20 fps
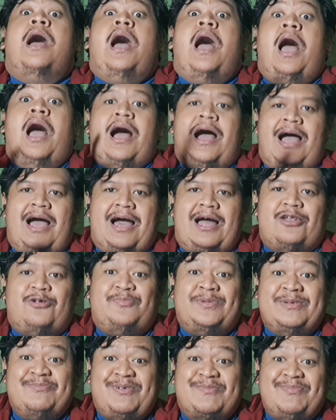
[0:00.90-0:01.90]
Halo
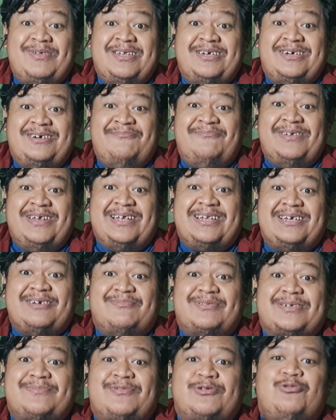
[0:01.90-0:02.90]
penikmat film, balik lagi
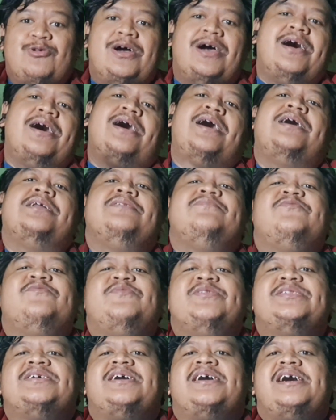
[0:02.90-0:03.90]
bersama gue Hari
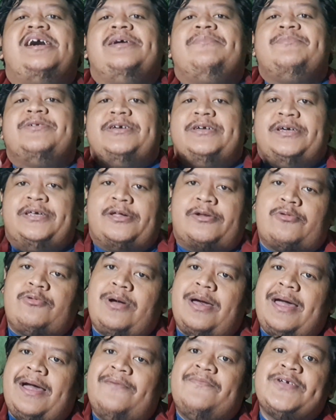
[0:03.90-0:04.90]
Movie Time di
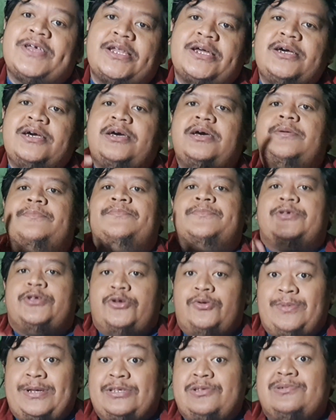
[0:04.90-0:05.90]
Ruang Film Yuk
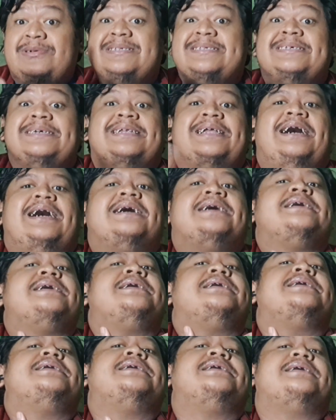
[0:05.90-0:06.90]
masuk
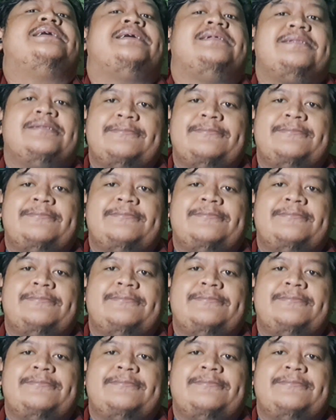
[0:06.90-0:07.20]
silakan.